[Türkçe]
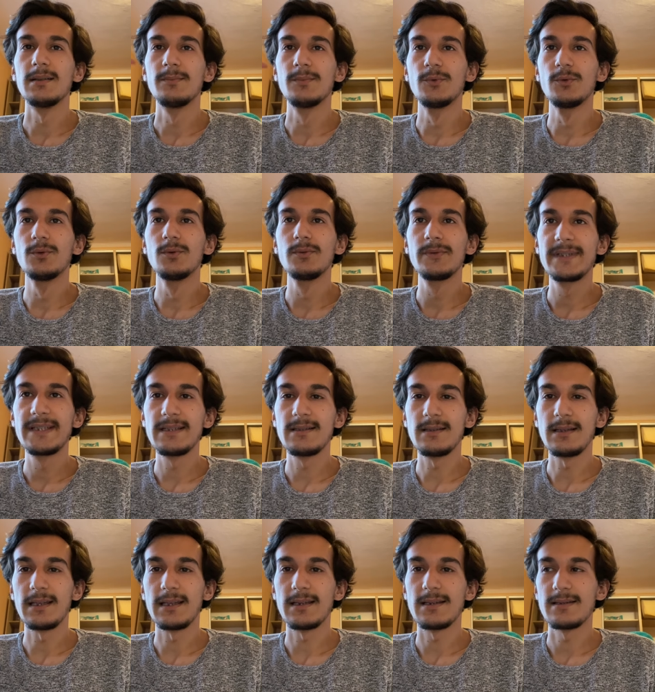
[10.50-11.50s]
Bunu siz
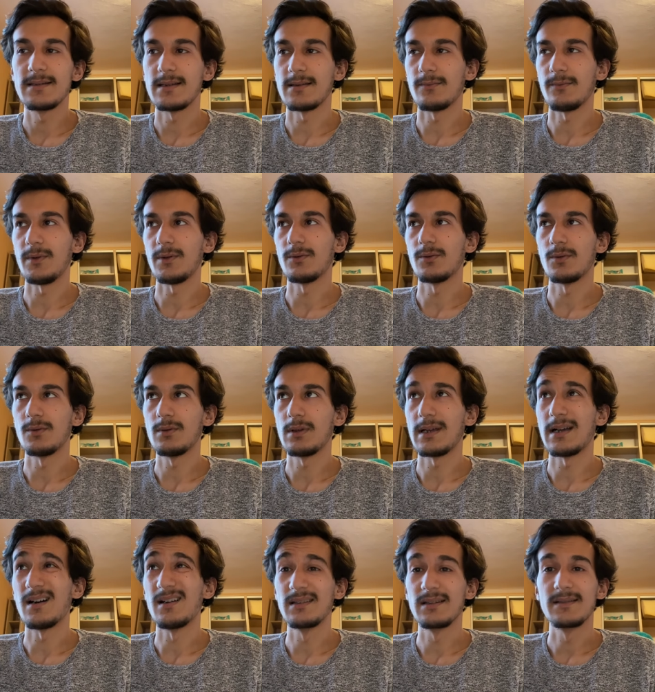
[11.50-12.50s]
İngilizce videoydu
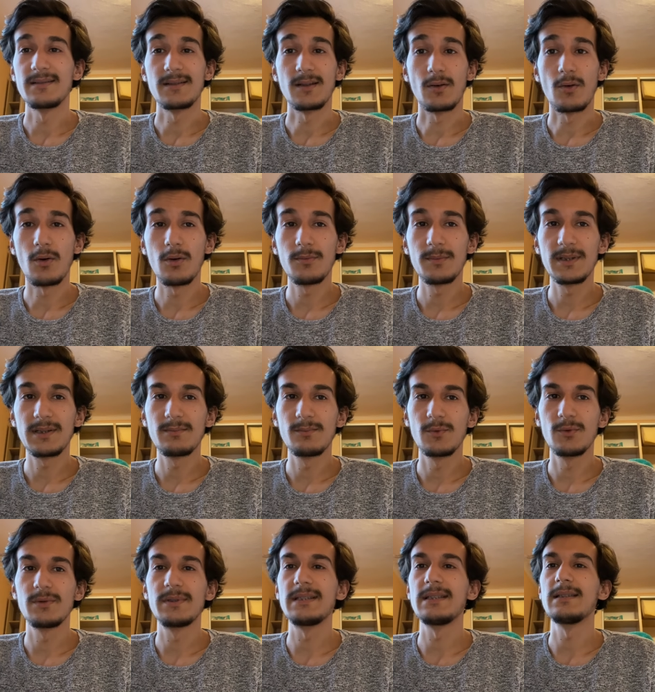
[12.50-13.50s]
yani altyazı koymadım.
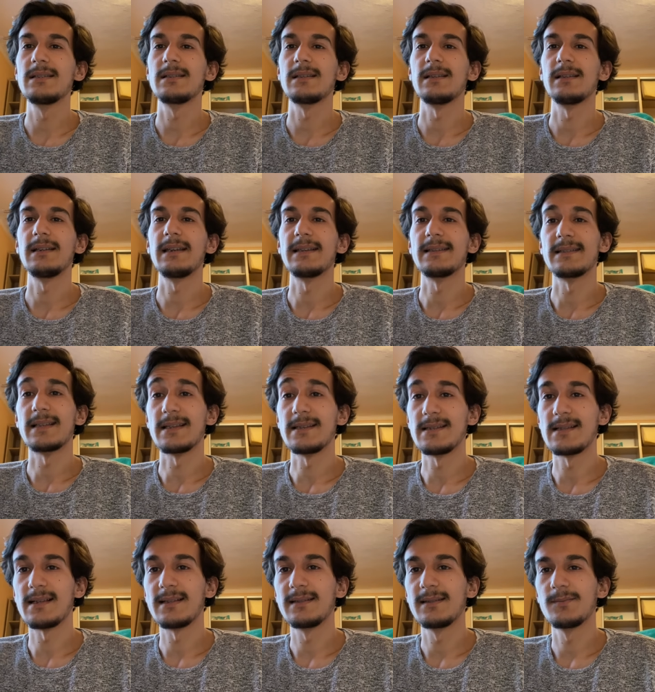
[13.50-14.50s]
Bunu sizin için direkt
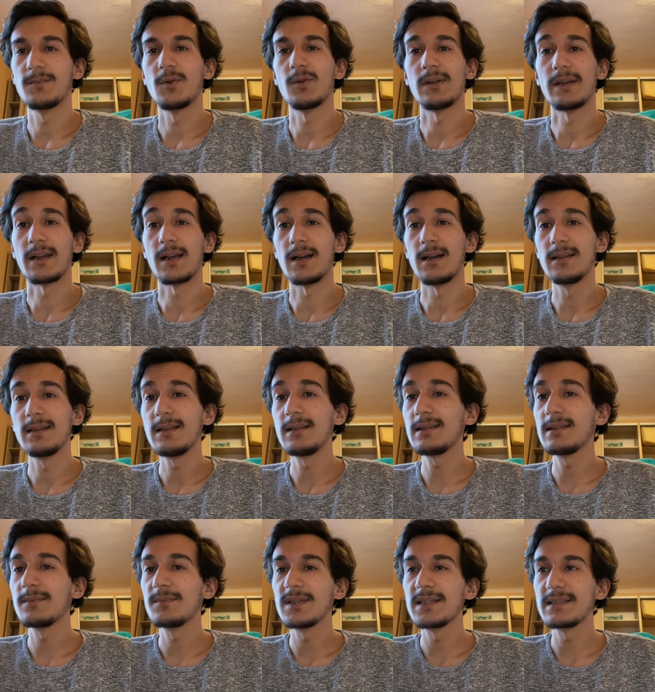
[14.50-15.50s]
seslendirme olarak
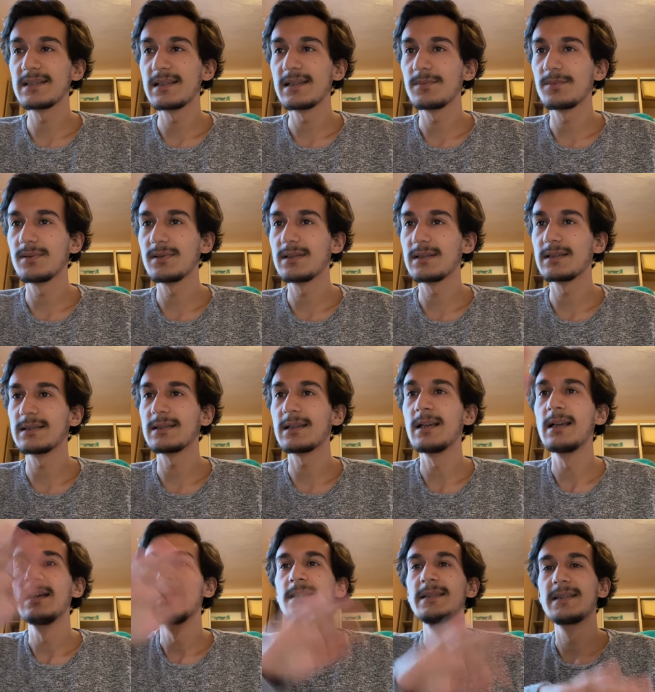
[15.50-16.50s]
anlattım nasıl yapılacağını.
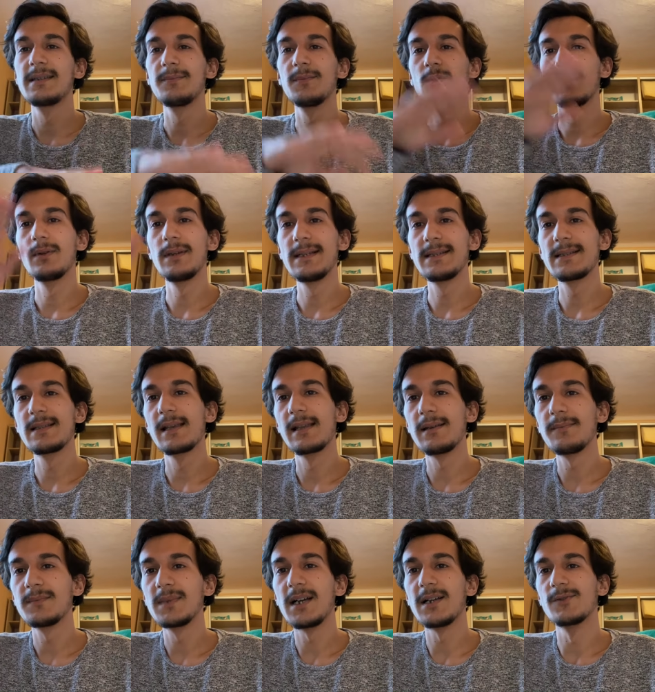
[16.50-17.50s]
Şimdi onu
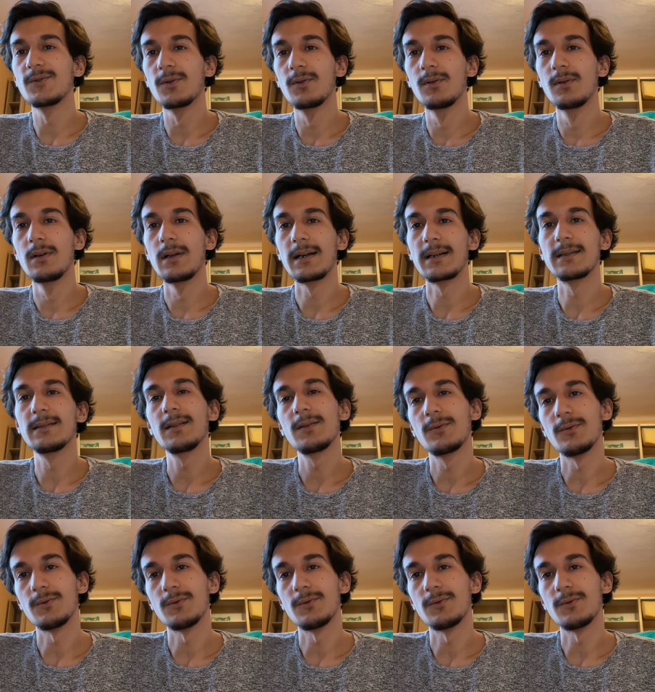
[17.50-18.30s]
izleyelim daha sonra onun hakkında